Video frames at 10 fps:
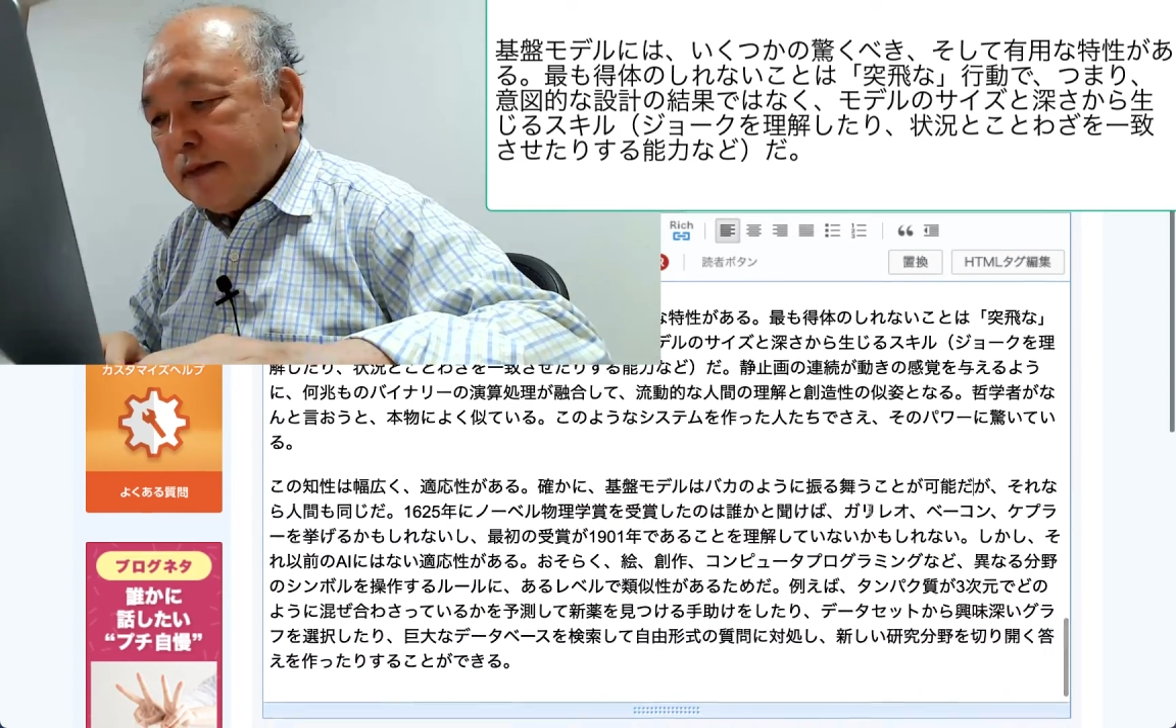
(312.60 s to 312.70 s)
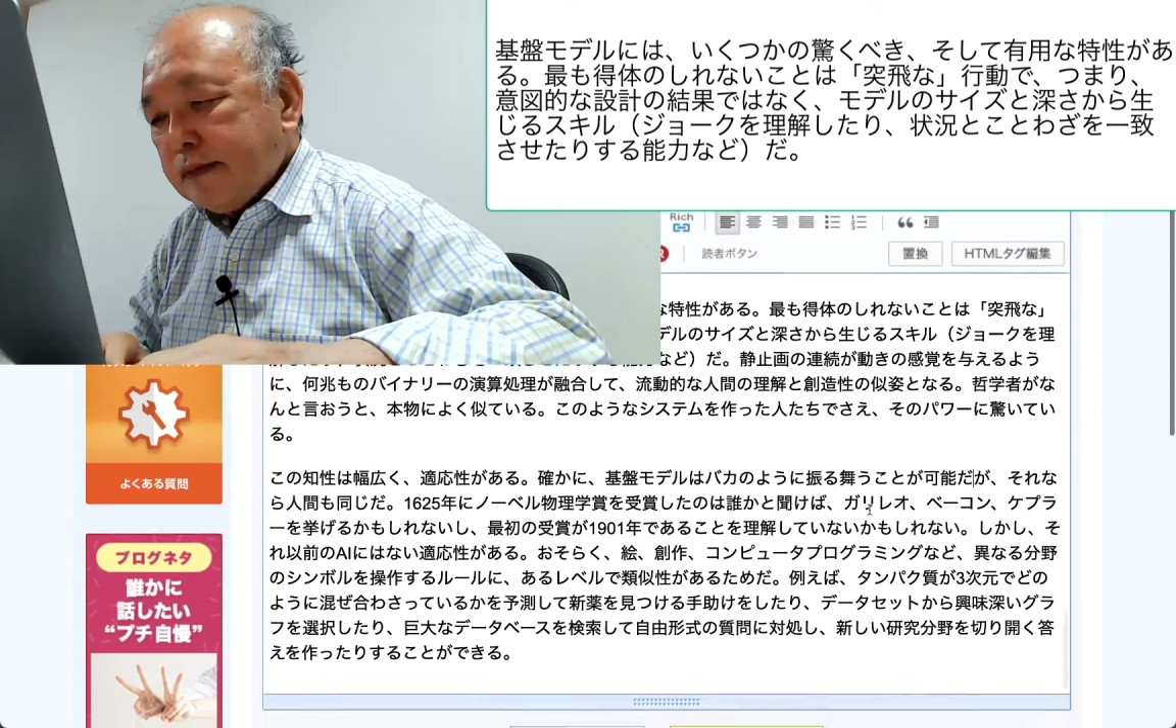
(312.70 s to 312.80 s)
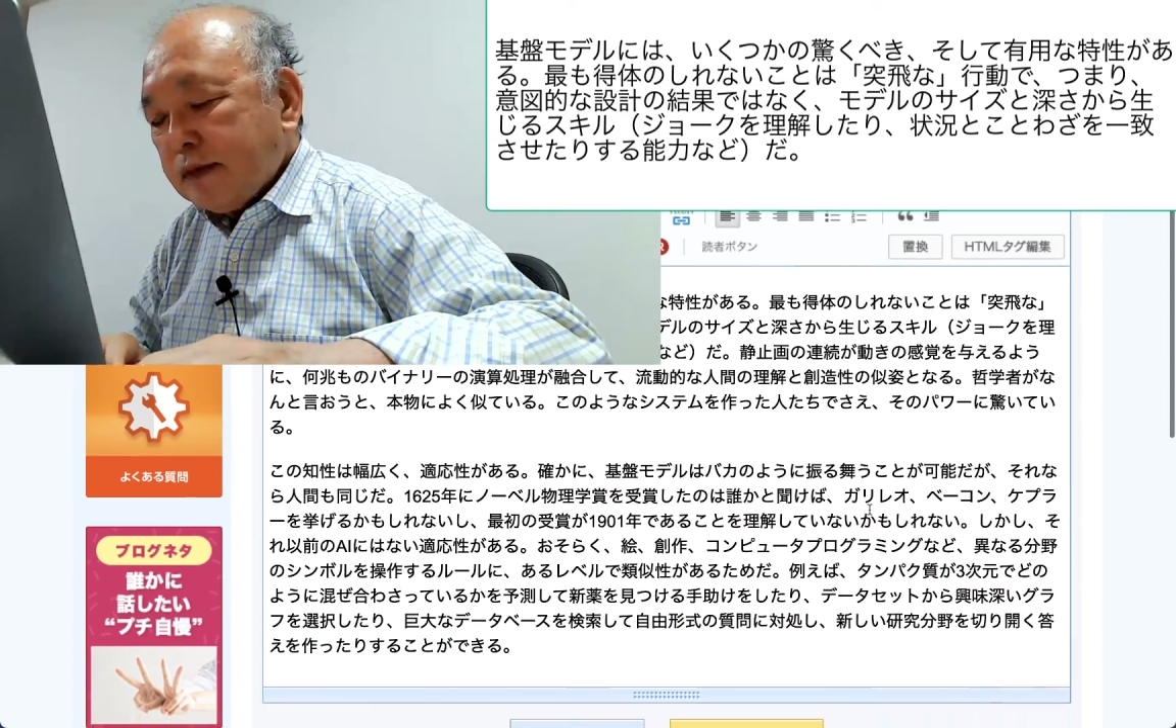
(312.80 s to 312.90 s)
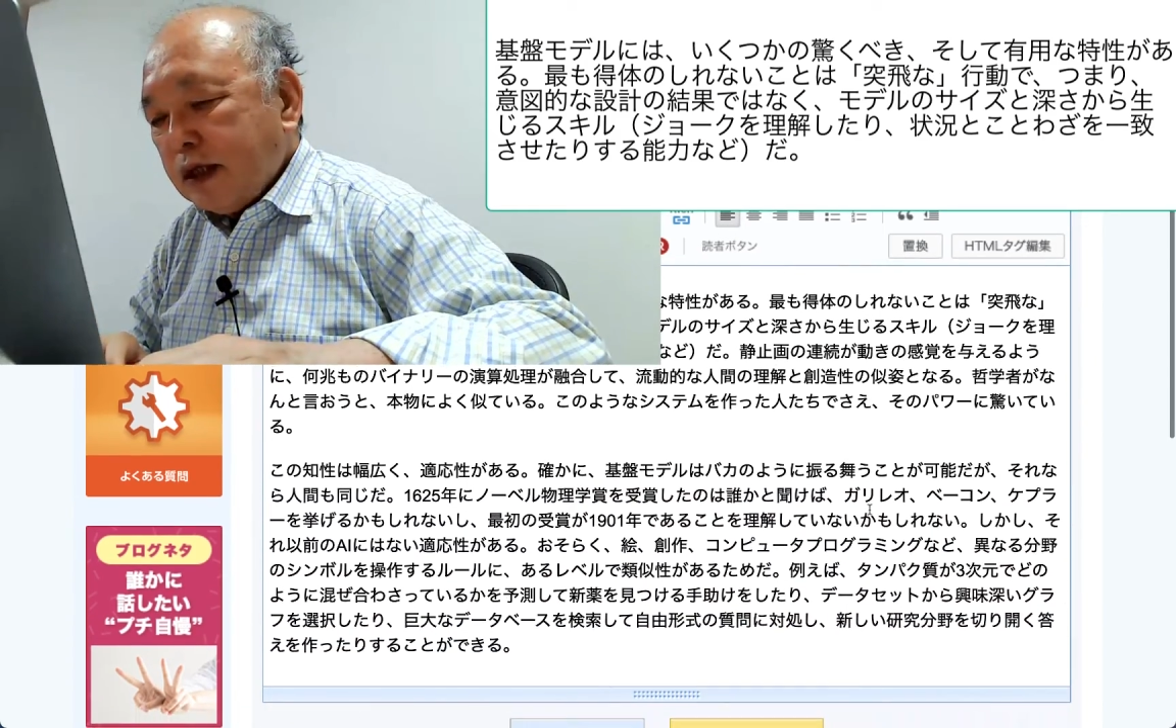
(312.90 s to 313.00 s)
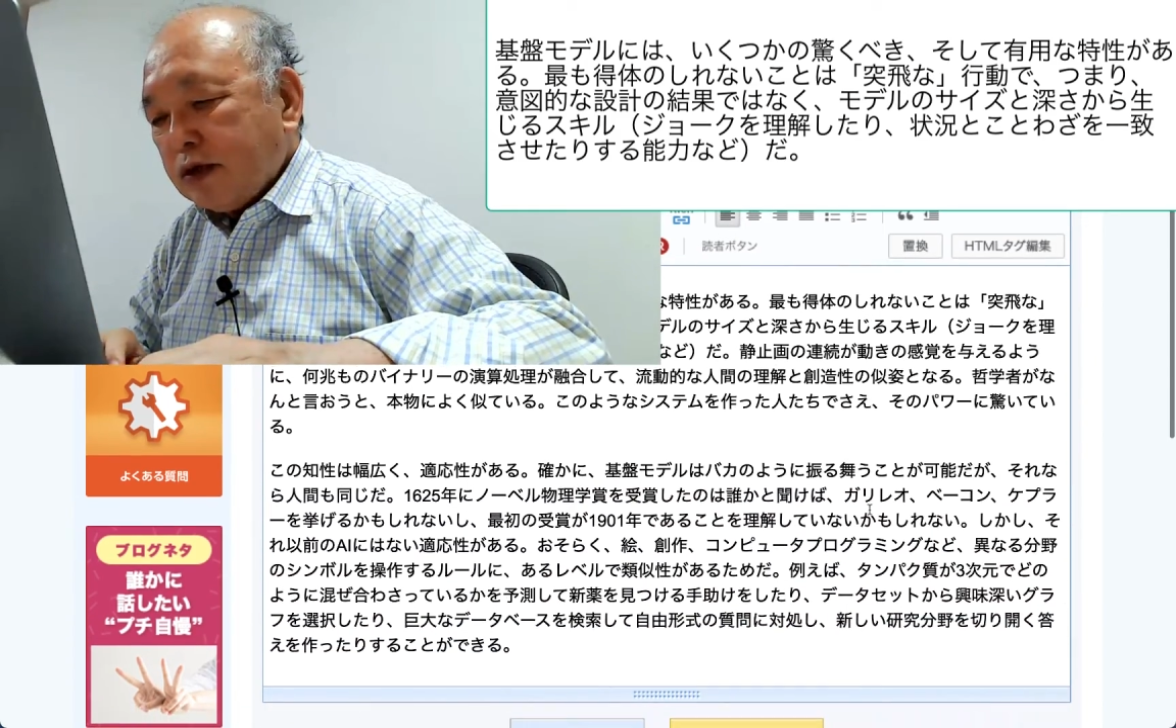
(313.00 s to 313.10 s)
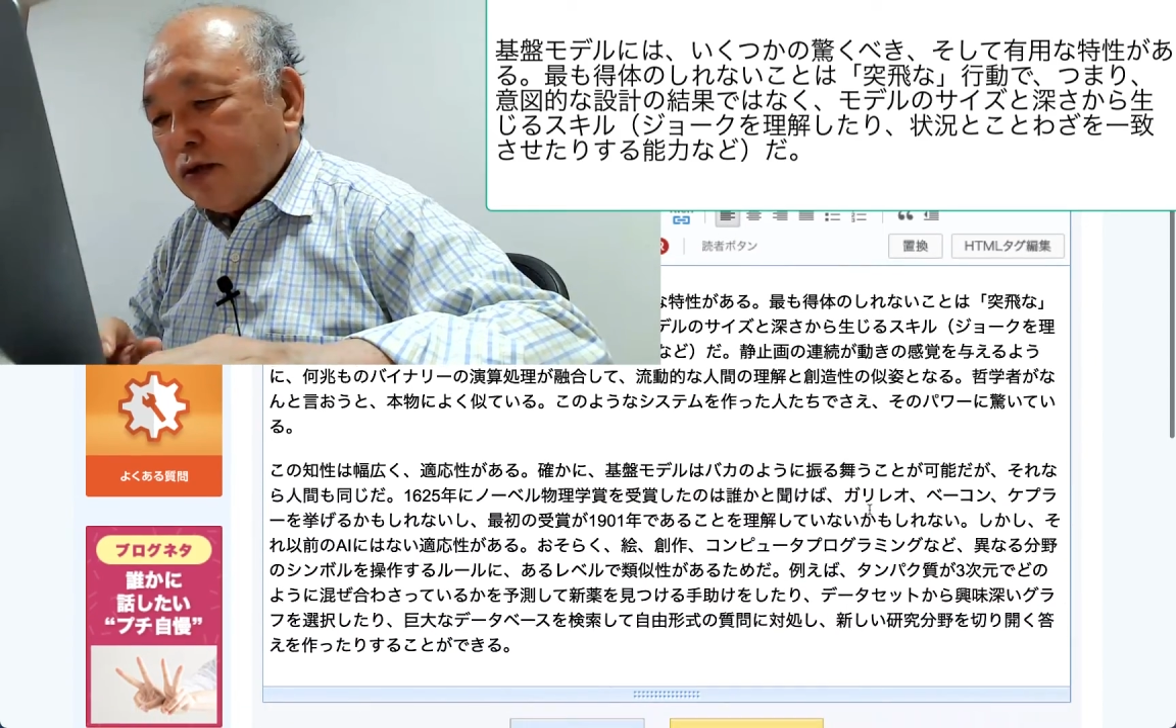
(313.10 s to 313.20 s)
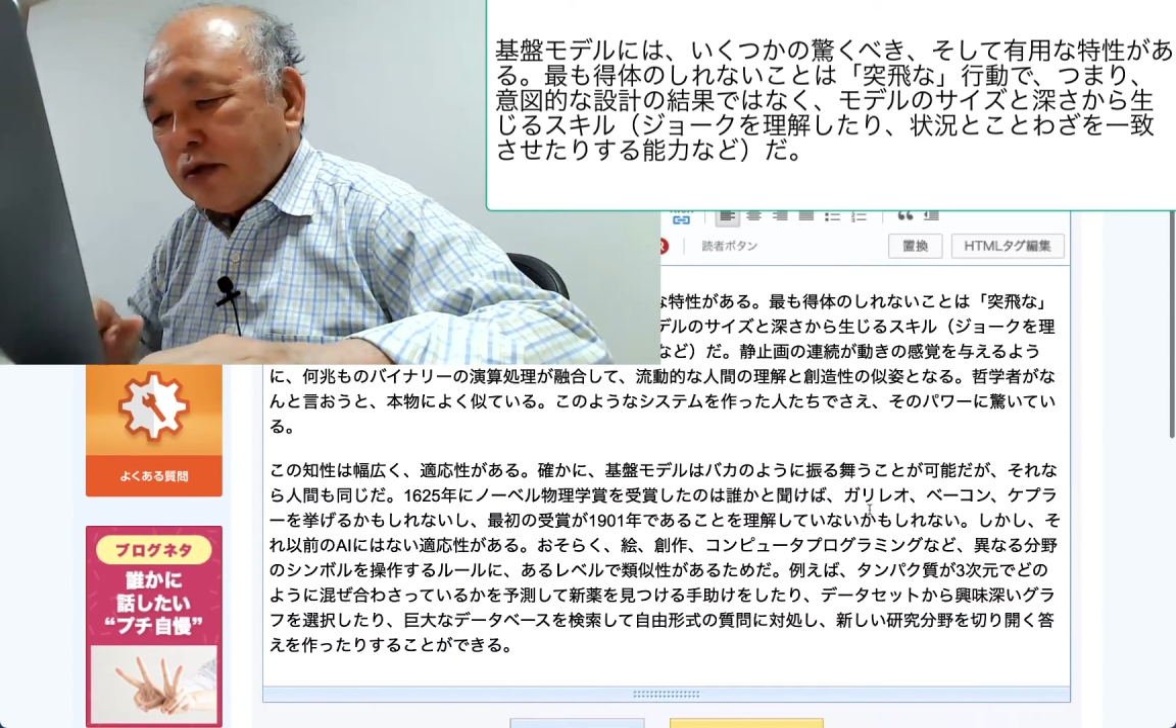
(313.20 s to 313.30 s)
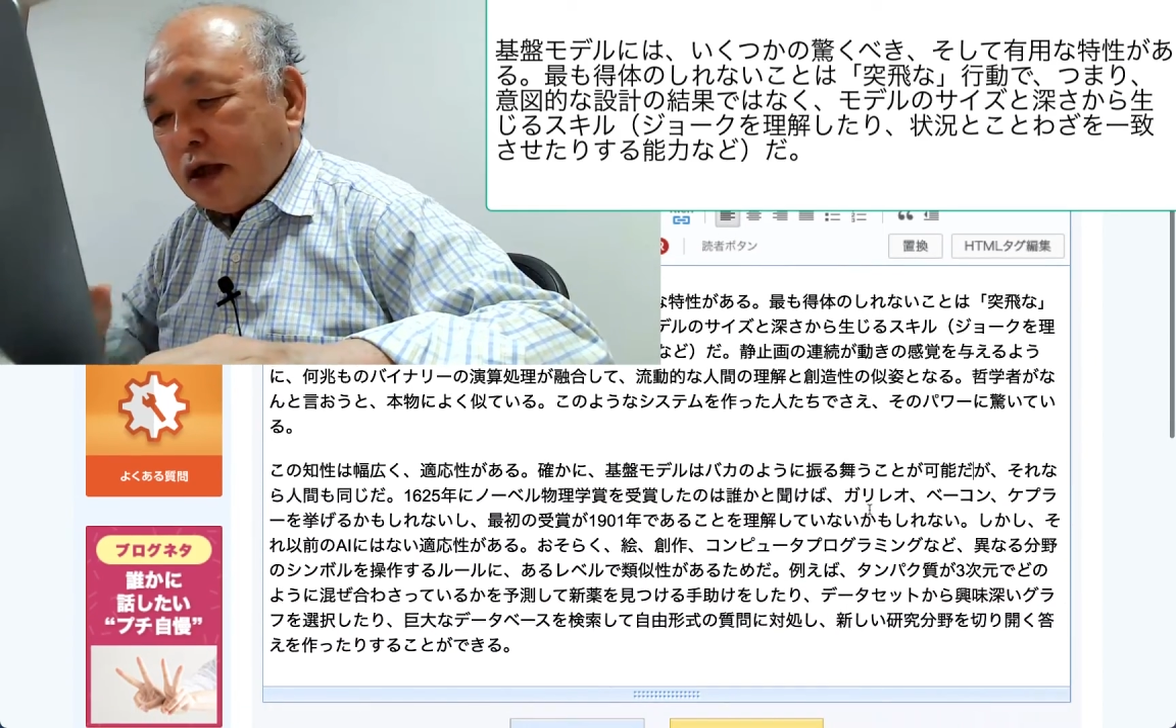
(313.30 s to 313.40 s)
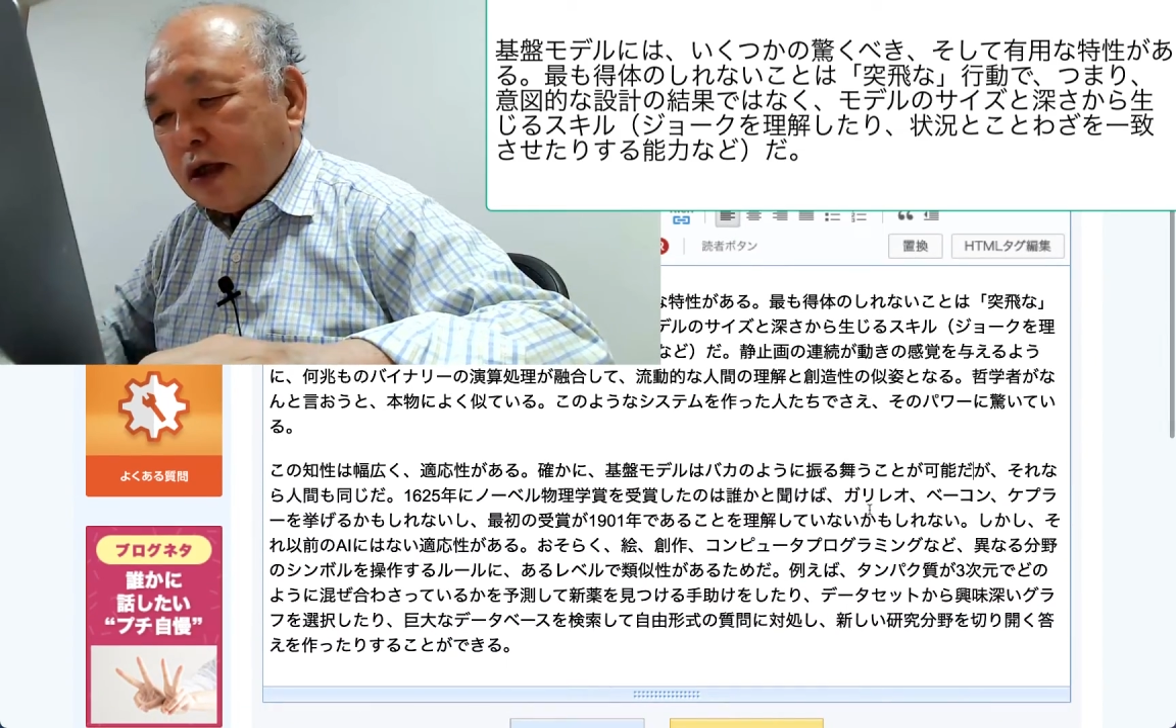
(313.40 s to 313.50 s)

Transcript: であとなん